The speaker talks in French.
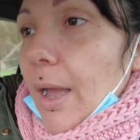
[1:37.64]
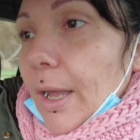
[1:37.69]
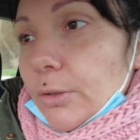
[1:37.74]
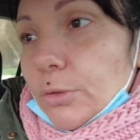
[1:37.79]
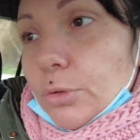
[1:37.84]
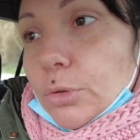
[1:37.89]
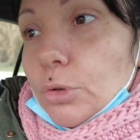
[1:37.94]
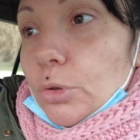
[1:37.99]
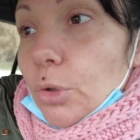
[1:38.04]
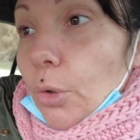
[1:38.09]

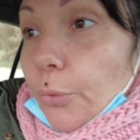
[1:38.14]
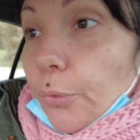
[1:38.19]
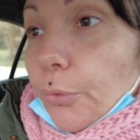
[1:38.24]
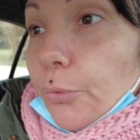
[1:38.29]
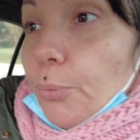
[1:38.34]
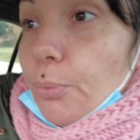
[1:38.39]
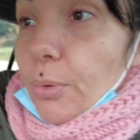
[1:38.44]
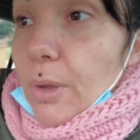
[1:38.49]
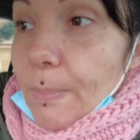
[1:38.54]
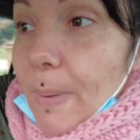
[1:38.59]
un truc de fou,
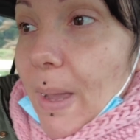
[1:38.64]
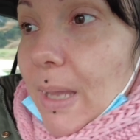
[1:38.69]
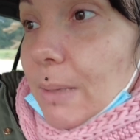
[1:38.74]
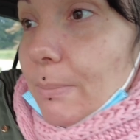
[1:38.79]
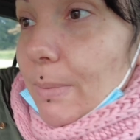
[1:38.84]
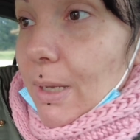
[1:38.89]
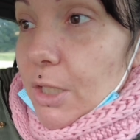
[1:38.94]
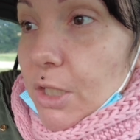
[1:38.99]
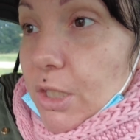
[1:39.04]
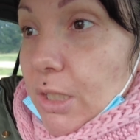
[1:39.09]
vous pouvez pas
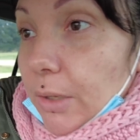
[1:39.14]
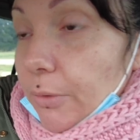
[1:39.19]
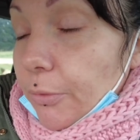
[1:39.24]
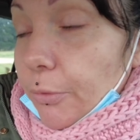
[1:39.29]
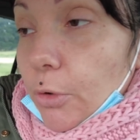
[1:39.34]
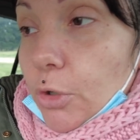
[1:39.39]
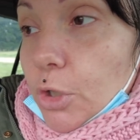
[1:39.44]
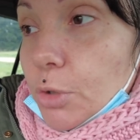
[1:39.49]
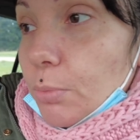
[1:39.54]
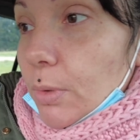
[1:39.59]
imaginer.
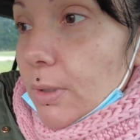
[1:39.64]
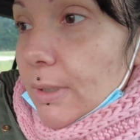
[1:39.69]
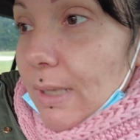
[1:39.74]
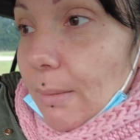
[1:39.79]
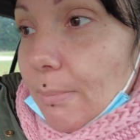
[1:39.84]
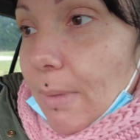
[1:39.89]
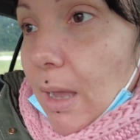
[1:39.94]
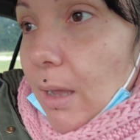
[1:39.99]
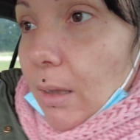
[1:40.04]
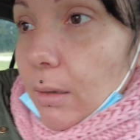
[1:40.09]
Franchement,
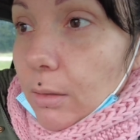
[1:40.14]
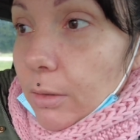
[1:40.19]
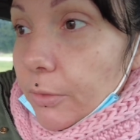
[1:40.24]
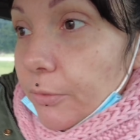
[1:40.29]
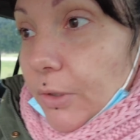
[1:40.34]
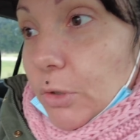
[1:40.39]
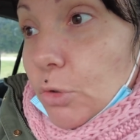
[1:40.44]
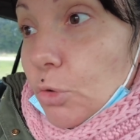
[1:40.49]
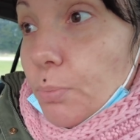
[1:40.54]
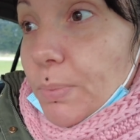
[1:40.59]
ça m'a euh,
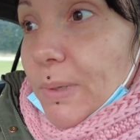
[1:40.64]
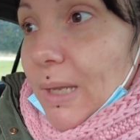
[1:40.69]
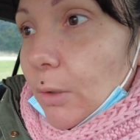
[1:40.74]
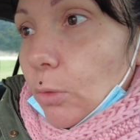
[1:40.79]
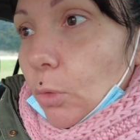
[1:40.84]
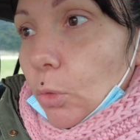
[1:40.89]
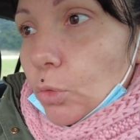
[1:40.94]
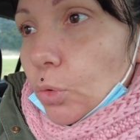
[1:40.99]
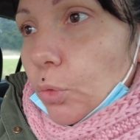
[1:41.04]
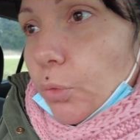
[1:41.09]
fait du bien
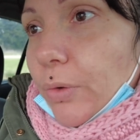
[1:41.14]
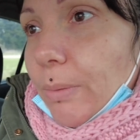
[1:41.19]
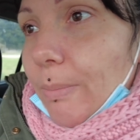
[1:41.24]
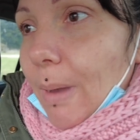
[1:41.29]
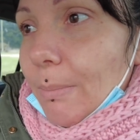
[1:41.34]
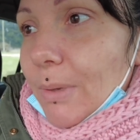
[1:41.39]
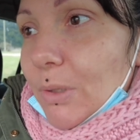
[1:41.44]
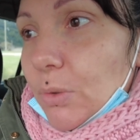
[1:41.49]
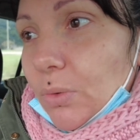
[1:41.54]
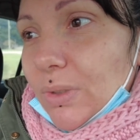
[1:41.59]
de retrouver
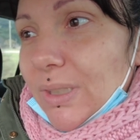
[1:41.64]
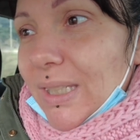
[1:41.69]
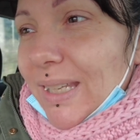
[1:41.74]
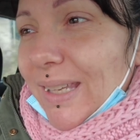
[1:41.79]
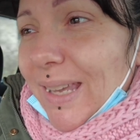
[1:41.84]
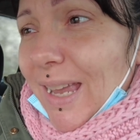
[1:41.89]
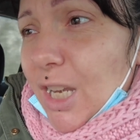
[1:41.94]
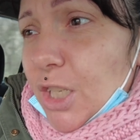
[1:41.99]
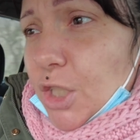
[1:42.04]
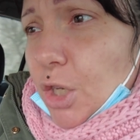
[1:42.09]
ma maison
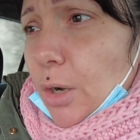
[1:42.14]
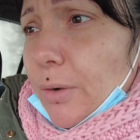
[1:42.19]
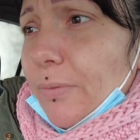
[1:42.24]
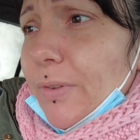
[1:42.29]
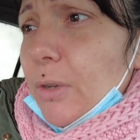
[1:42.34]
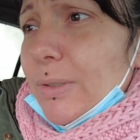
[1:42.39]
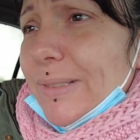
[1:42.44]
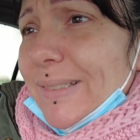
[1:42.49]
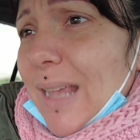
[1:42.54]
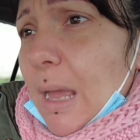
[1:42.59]
nickel. J'ai
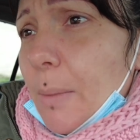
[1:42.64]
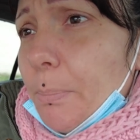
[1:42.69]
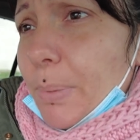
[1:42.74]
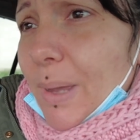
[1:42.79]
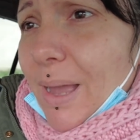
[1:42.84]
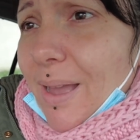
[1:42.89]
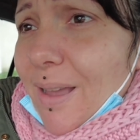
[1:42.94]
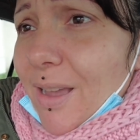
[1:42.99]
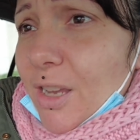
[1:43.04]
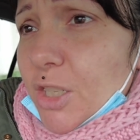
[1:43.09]
enlevé le
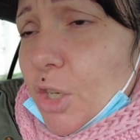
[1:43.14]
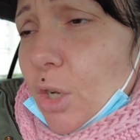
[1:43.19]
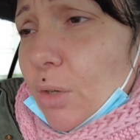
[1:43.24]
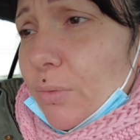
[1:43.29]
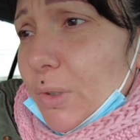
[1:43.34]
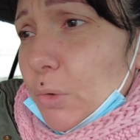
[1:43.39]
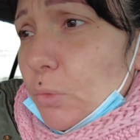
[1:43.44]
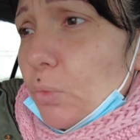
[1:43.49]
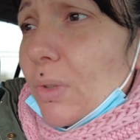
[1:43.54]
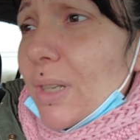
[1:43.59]
sapin, j'ai
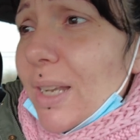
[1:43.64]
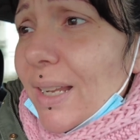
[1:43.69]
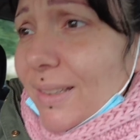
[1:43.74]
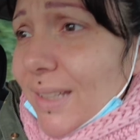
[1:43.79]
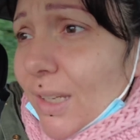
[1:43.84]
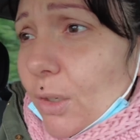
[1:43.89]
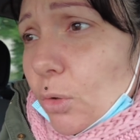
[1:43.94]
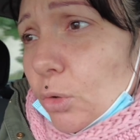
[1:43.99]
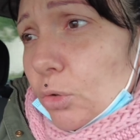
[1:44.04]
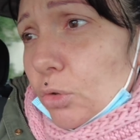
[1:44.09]
enlevé toutes les
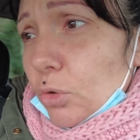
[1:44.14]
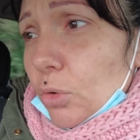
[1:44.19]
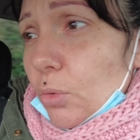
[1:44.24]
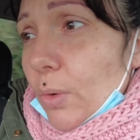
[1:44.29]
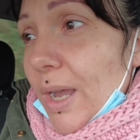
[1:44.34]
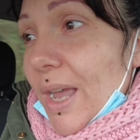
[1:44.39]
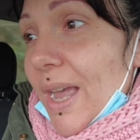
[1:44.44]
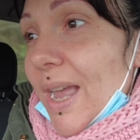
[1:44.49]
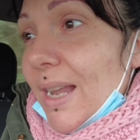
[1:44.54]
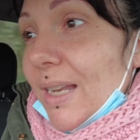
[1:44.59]
décos de
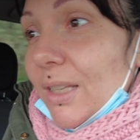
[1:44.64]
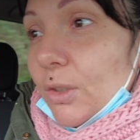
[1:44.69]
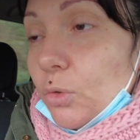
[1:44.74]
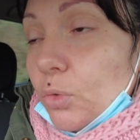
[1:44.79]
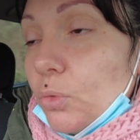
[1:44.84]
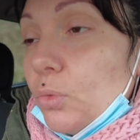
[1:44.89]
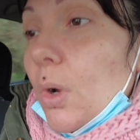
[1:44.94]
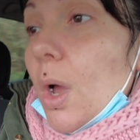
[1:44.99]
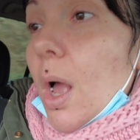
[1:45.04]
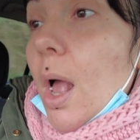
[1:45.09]
Noël et
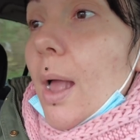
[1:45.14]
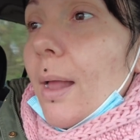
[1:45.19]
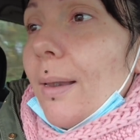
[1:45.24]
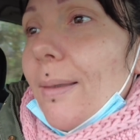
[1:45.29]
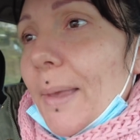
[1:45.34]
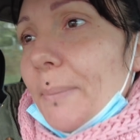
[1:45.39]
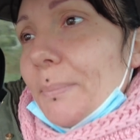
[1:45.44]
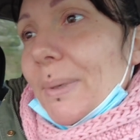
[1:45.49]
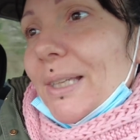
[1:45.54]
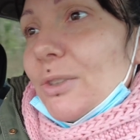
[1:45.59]
tout.
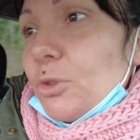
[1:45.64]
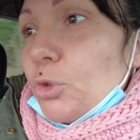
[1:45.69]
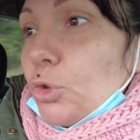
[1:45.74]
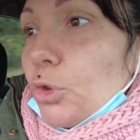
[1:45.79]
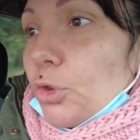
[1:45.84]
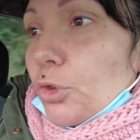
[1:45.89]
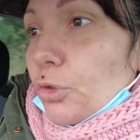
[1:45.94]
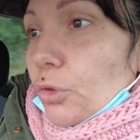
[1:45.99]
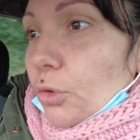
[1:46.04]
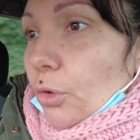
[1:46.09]
Là, il me reste
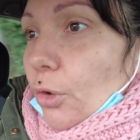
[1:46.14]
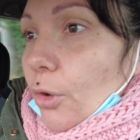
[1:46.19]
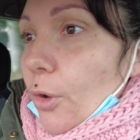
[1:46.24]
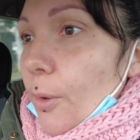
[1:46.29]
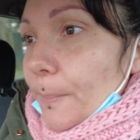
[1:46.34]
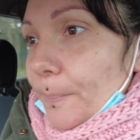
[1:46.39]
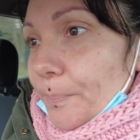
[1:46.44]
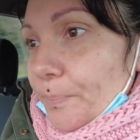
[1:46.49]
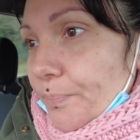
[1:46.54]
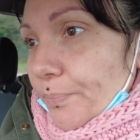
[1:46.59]
juste
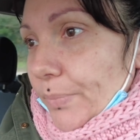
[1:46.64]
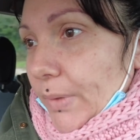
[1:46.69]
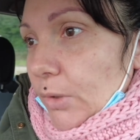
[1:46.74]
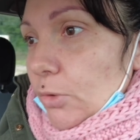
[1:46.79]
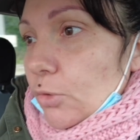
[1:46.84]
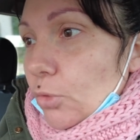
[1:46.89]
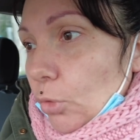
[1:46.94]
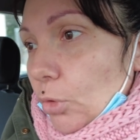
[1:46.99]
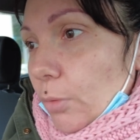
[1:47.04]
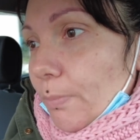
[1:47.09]
euh,
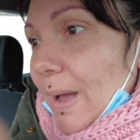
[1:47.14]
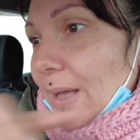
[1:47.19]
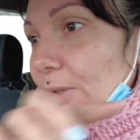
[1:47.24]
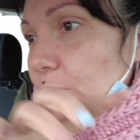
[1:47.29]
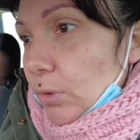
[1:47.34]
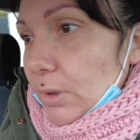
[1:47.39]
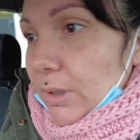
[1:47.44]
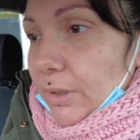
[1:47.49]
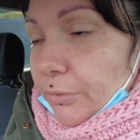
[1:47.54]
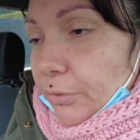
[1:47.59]
sur le bas,
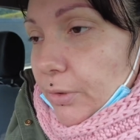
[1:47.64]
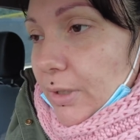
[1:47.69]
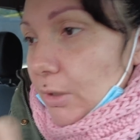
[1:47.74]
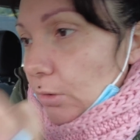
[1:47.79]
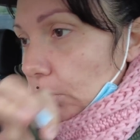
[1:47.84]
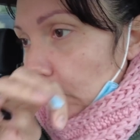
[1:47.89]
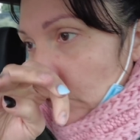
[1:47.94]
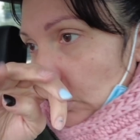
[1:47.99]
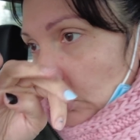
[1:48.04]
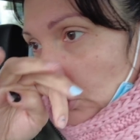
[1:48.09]
sur les
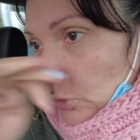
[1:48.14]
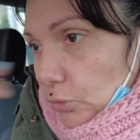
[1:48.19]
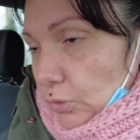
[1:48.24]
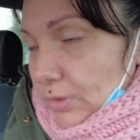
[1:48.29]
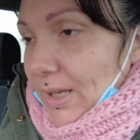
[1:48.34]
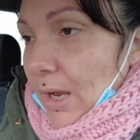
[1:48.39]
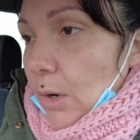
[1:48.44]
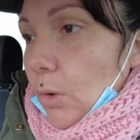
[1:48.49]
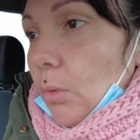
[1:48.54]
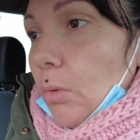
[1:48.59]
fenêtres du
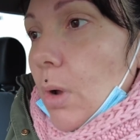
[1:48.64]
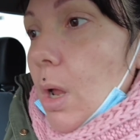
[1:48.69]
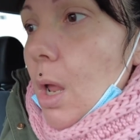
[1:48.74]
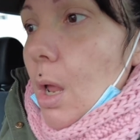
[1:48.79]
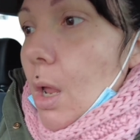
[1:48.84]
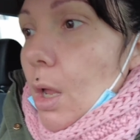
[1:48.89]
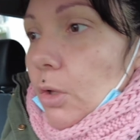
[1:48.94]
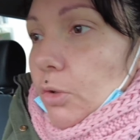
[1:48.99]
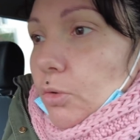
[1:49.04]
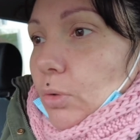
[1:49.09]
salon,
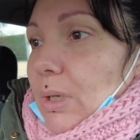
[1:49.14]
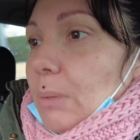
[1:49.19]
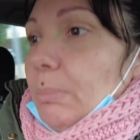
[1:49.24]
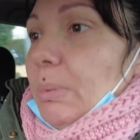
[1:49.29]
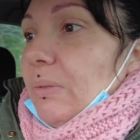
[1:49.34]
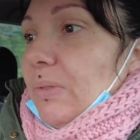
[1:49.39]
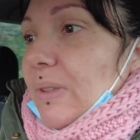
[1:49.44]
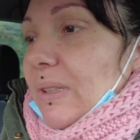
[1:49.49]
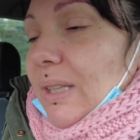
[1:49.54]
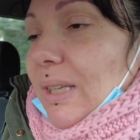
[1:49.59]
sur les
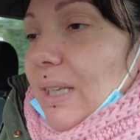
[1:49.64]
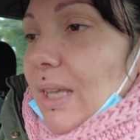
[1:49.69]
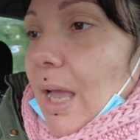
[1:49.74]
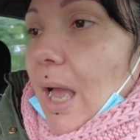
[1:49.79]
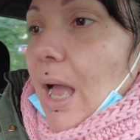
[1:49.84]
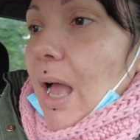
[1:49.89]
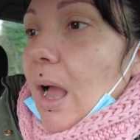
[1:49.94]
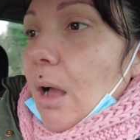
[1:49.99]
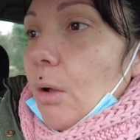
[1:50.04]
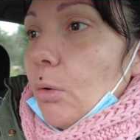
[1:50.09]
baies vitrées,
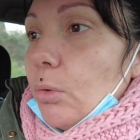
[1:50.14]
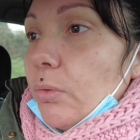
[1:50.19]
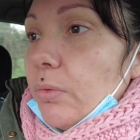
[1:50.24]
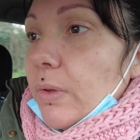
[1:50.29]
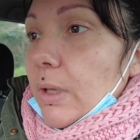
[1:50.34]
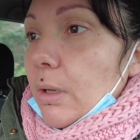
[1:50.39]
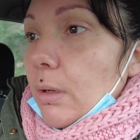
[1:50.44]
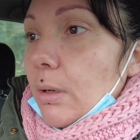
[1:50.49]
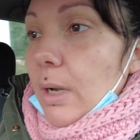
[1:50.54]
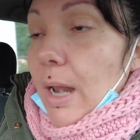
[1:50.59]
à
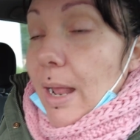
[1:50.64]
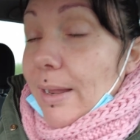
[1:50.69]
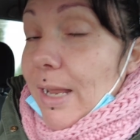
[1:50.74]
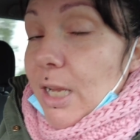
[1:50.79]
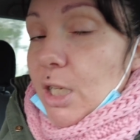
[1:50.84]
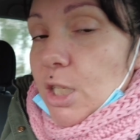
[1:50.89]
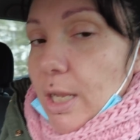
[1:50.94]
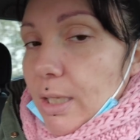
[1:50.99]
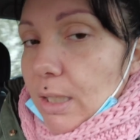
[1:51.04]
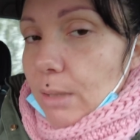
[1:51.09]
enlever euh, la
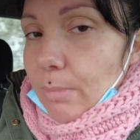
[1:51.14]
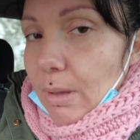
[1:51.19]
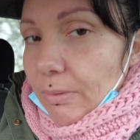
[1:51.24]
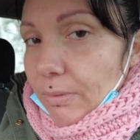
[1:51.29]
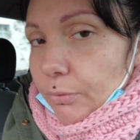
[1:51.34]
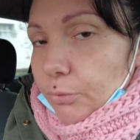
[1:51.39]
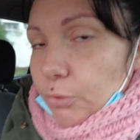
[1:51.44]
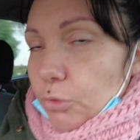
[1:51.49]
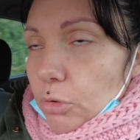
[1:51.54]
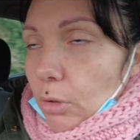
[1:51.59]
neige là qui
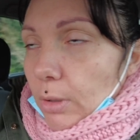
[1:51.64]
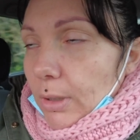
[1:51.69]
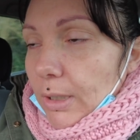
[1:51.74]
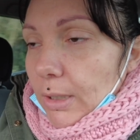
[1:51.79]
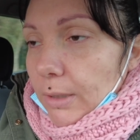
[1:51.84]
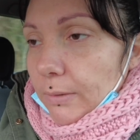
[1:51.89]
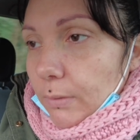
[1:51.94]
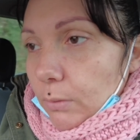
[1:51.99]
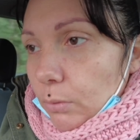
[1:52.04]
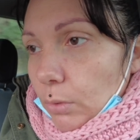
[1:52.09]
m'avait foutu en
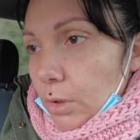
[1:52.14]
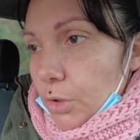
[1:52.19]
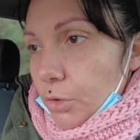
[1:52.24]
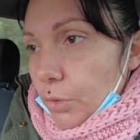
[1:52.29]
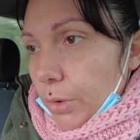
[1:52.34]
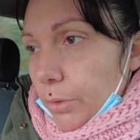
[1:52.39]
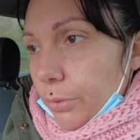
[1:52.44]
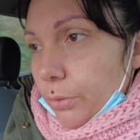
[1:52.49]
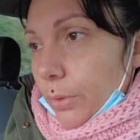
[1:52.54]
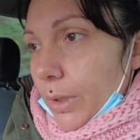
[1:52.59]
écrivant
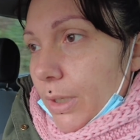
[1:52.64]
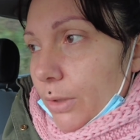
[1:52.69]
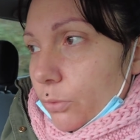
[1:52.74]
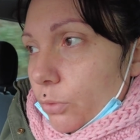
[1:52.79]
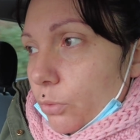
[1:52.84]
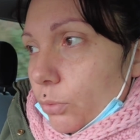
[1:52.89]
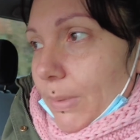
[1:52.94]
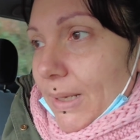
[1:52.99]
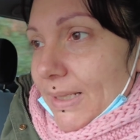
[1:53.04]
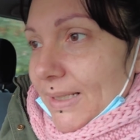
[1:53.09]
Joyeux Noël et
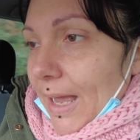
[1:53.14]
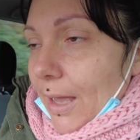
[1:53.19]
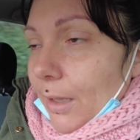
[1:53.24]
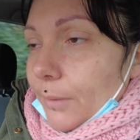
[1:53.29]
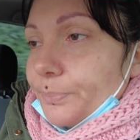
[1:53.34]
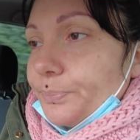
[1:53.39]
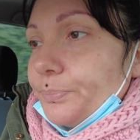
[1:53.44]
tout le bazar.